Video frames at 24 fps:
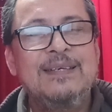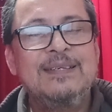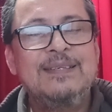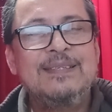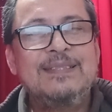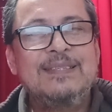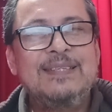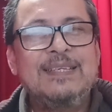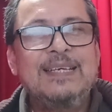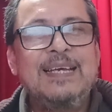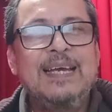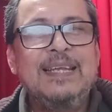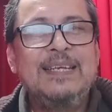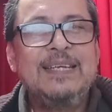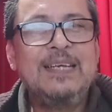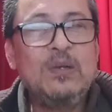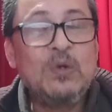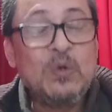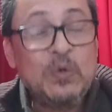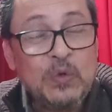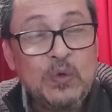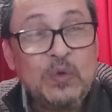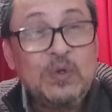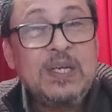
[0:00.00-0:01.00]
sean
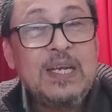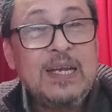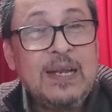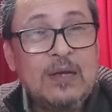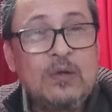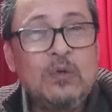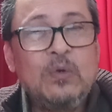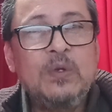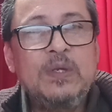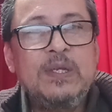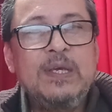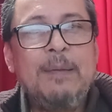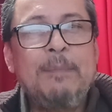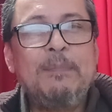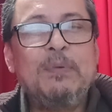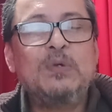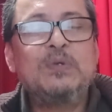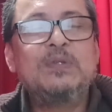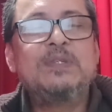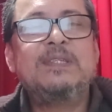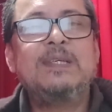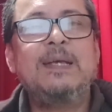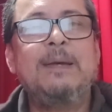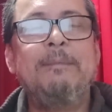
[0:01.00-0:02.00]
el honor y la gloria
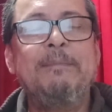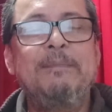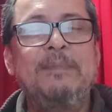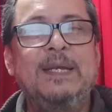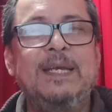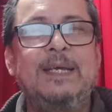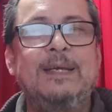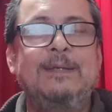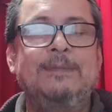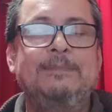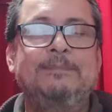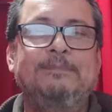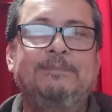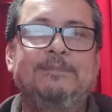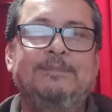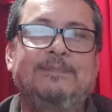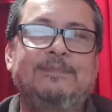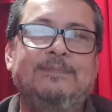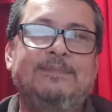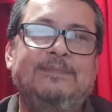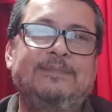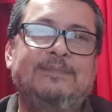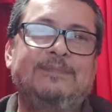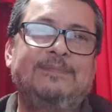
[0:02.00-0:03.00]
por siempre.
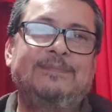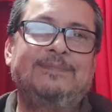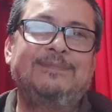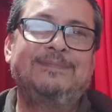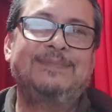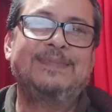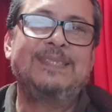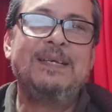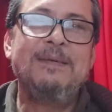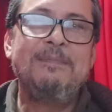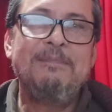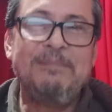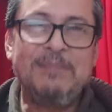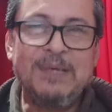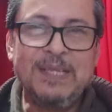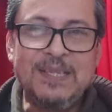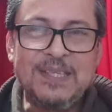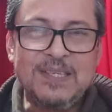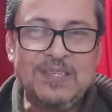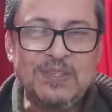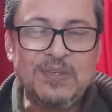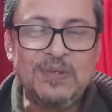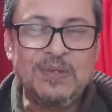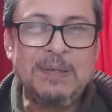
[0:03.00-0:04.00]

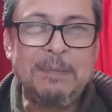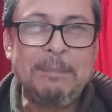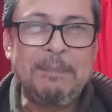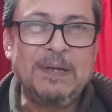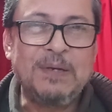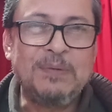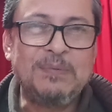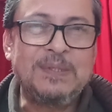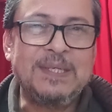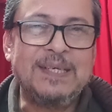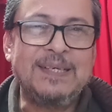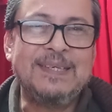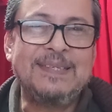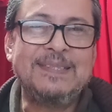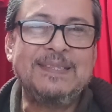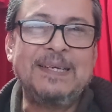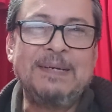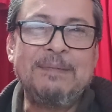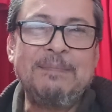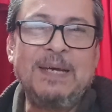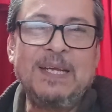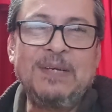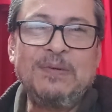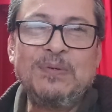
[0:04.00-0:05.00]
Bendiciones para ustedes,
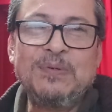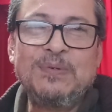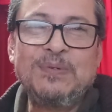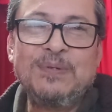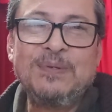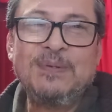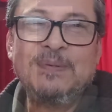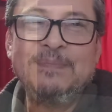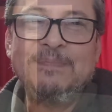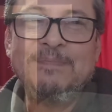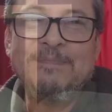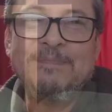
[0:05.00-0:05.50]
hermanos.